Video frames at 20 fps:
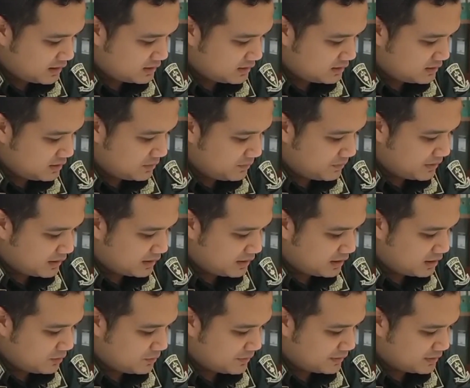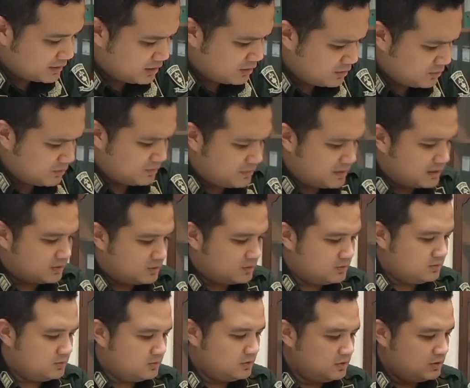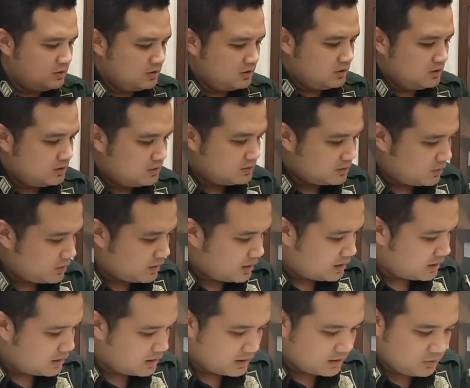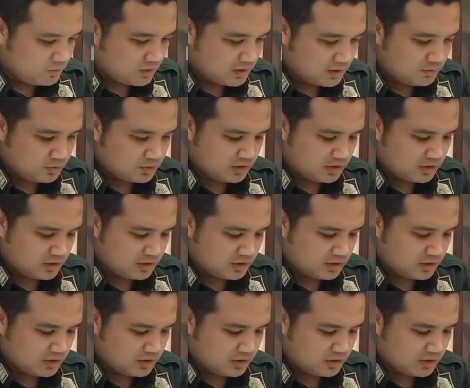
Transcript: DPRD Kabupaten Labuan Batu tahun anggaran 2013